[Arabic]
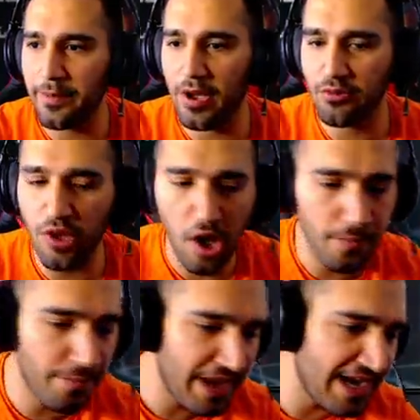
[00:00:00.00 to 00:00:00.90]
شباب اوضاعه
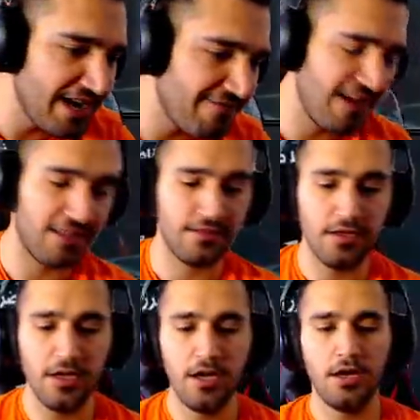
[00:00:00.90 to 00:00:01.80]
بالفلات
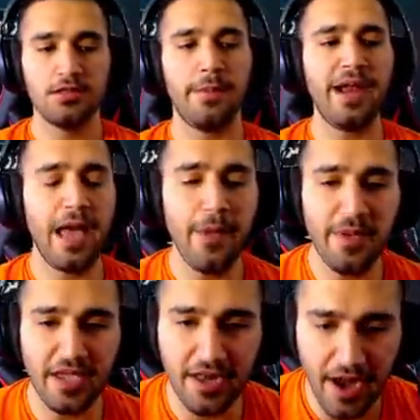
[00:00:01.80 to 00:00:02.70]
طبعا
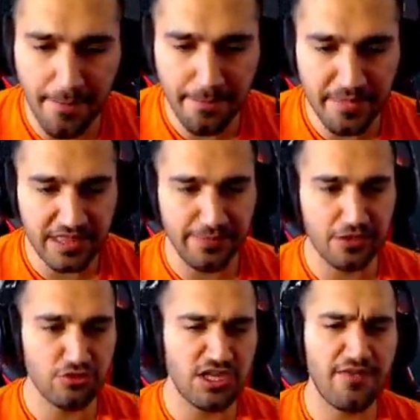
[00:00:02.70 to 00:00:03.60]
حبايبي الكرام مثل ما
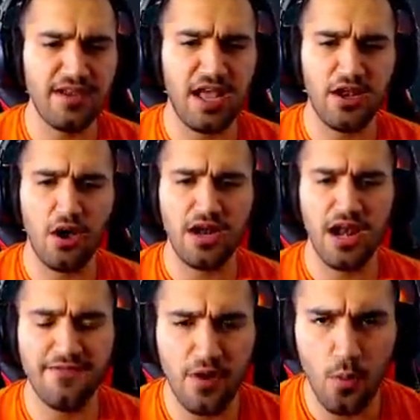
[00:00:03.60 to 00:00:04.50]
انتم شايفين عندنا هون
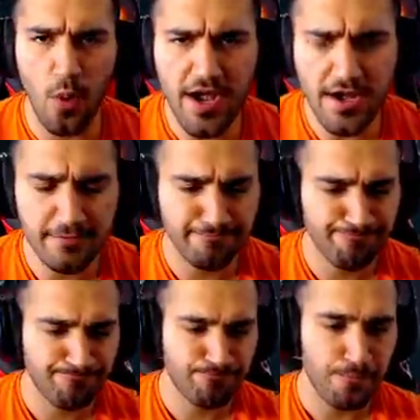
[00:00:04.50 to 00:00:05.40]
الليفل 1
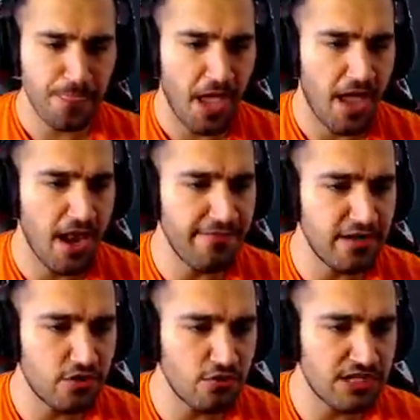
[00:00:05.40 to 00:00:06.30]

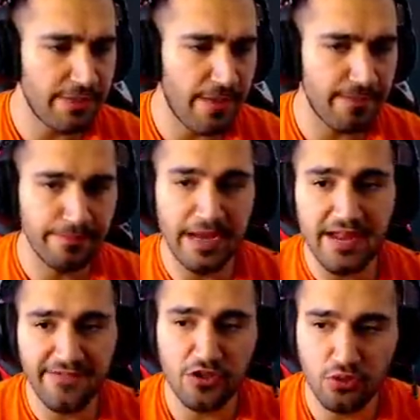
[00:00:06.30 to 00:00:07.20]
الليفل 2 شباب من
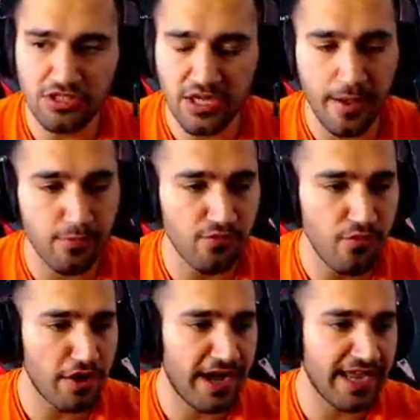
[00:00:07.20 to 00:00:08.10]
ليفل 2 شباب
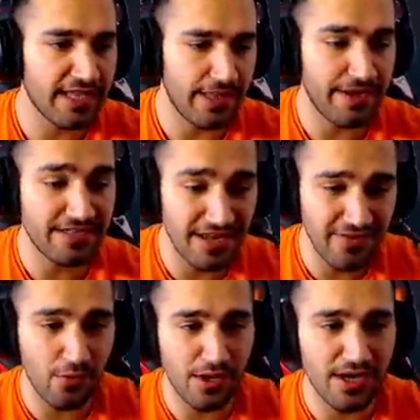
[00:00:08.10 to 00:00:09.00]
وفوق رح ي... طبعا السليف
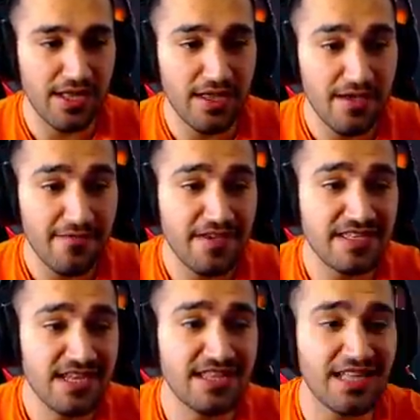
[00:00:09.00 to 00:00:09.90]
الاول في
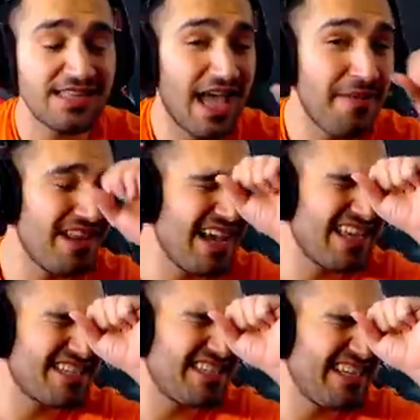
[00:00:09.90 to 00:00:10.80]
سرعه اعاده تحميل
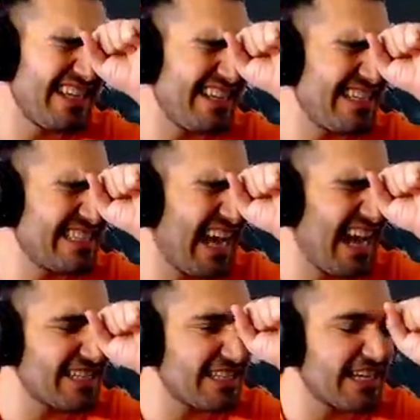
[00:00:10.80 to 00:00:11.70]
هذا الشيء اللي
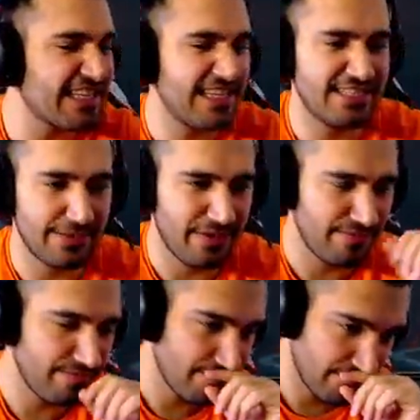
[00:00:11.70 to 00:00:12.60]
زعجني كثير شباب
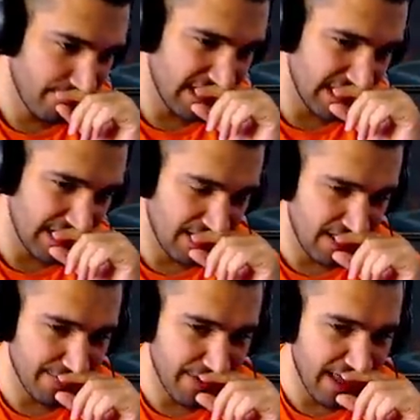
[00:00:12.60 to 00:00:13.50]
هذا
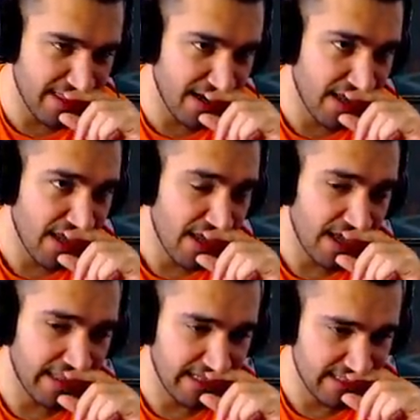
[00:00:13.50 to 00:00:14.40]
ال... بهذا ال...
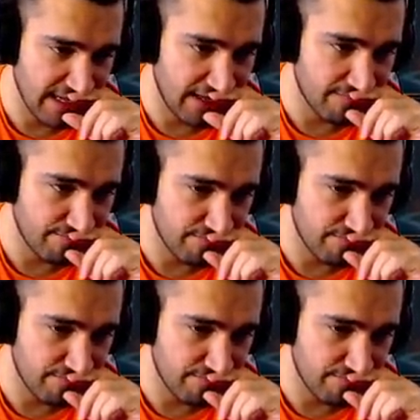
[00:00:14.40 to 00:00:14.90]
هذا السلاح